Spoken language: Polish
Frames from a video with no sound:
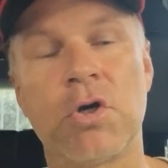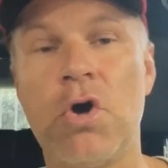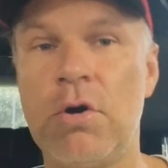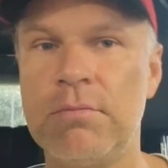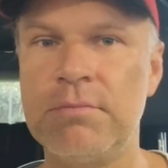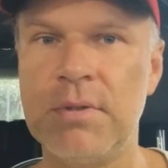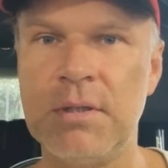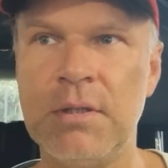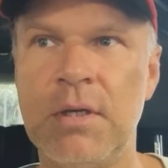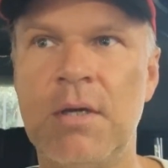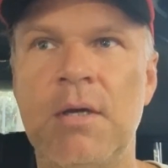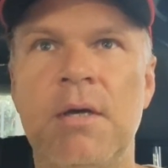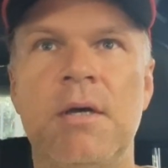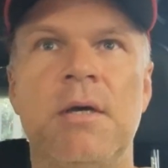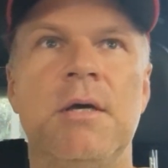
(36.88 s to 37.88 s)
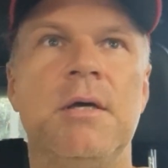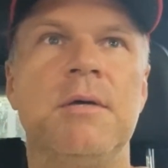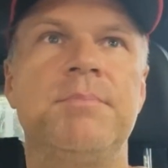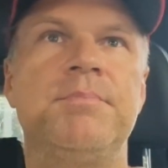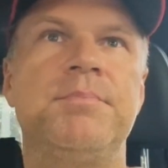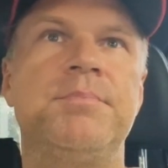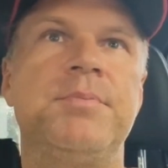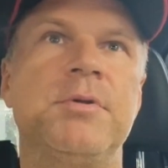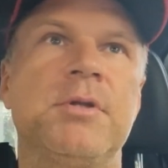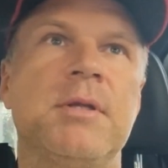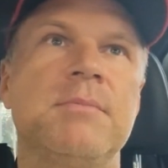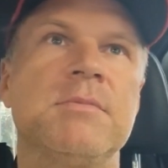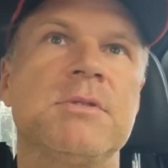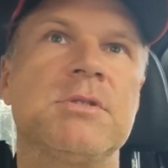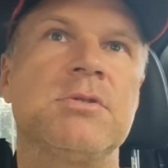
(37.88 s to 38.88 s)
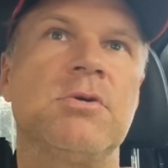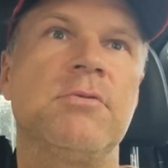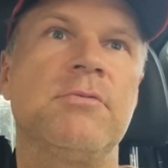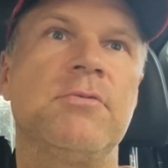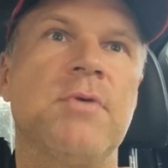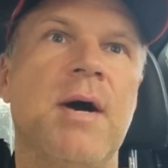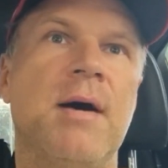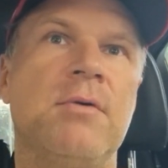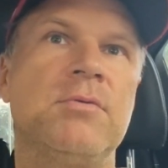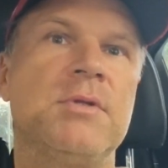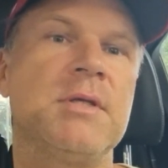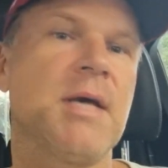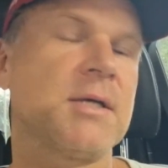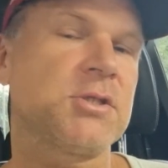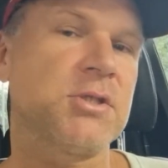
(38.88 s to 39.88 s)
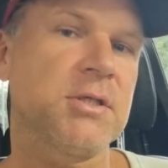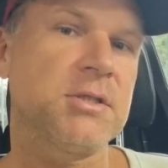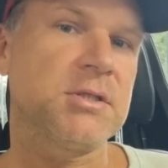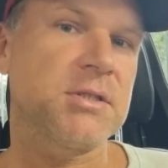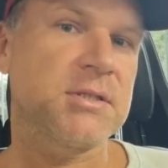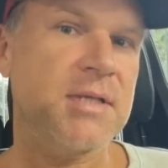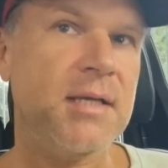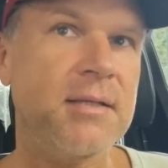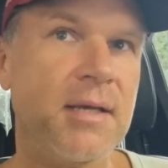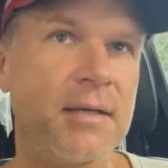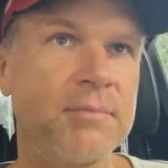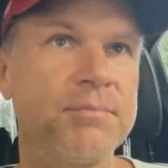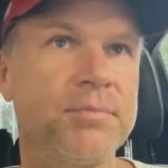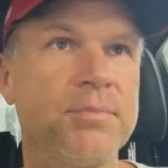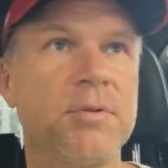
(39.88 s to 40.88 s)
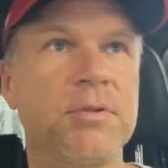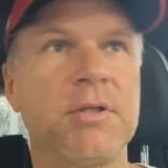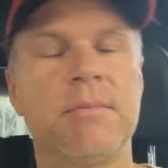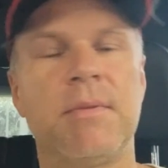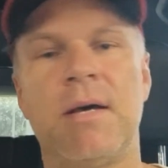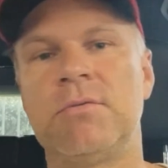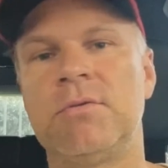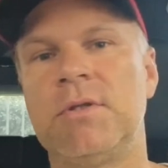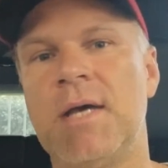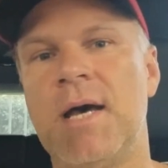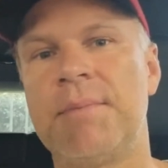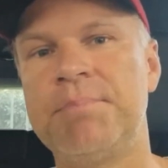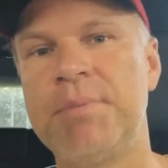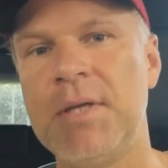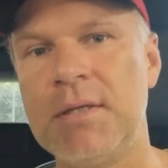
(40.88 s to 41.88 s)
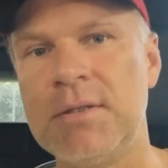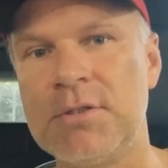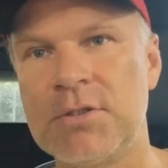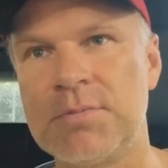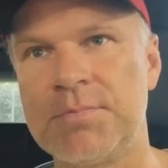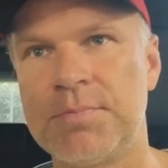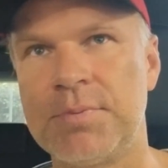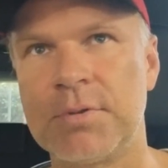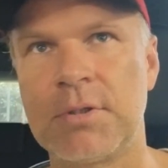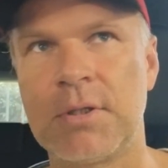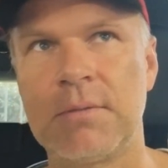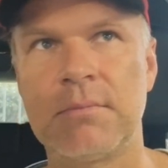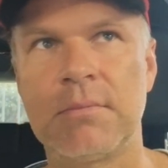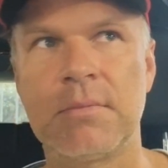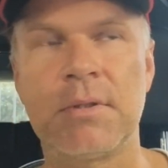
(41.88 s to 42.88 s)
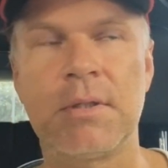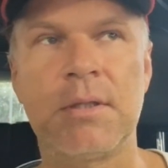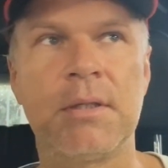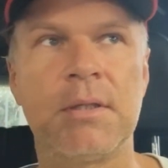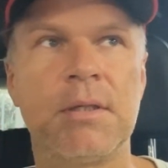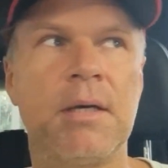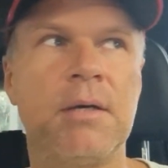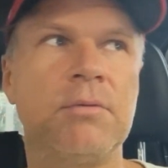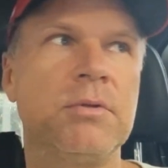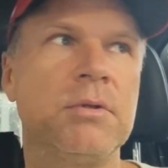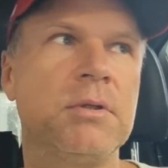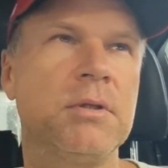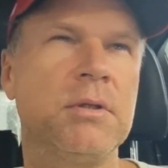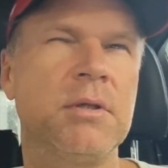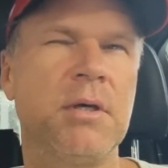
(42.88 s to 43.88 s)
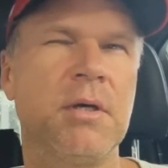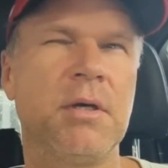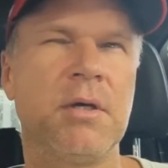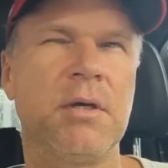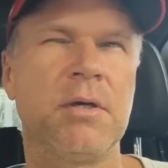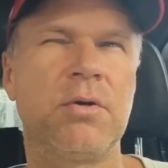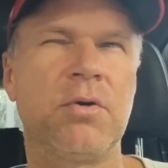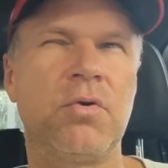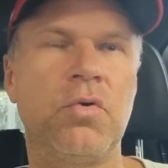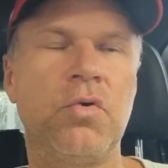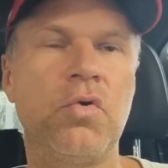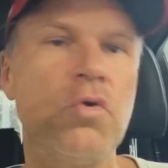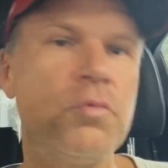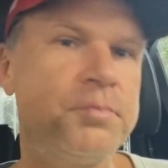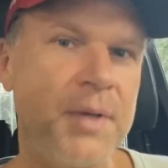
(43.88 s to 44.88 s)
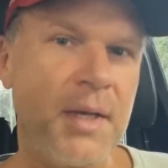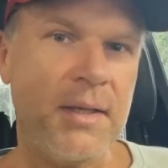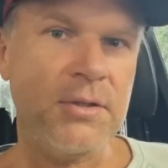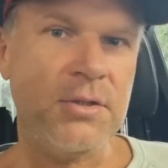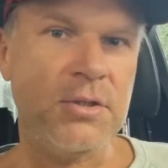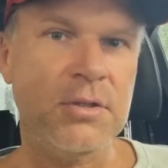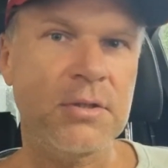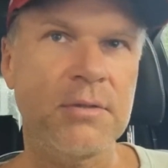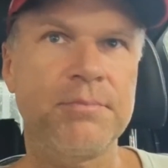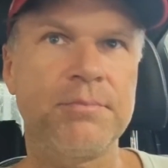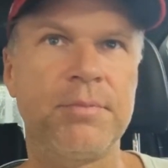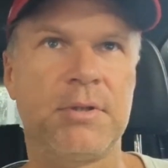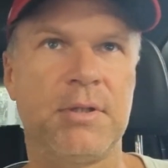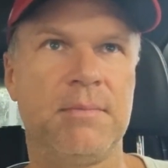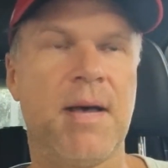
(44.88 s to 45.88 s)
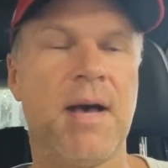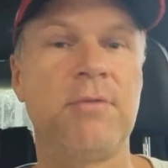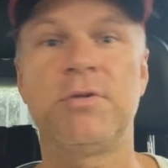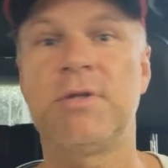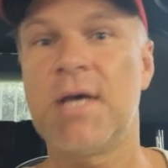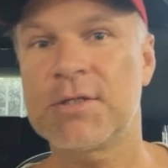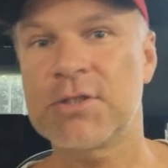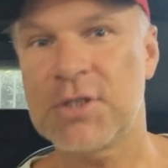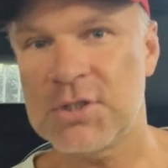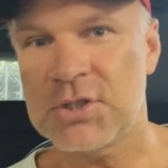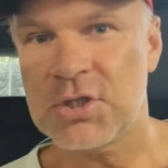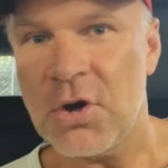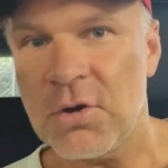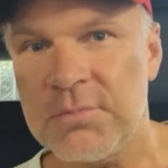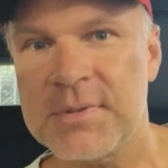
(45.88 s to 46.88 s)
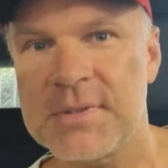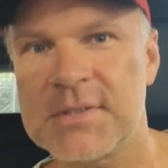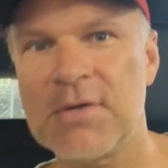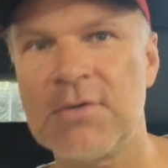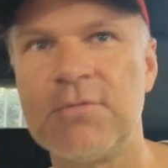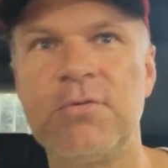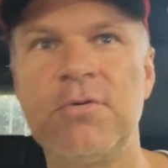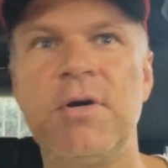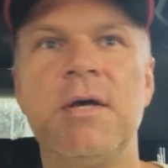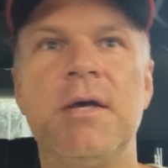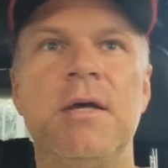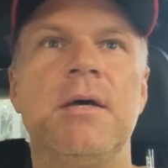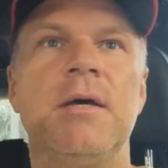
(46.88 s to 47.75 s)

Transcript: kombi, potem znowu Audi A6 sedan, potem Audi A5, potem Audi Q5, potem Audi A6 kombi znowu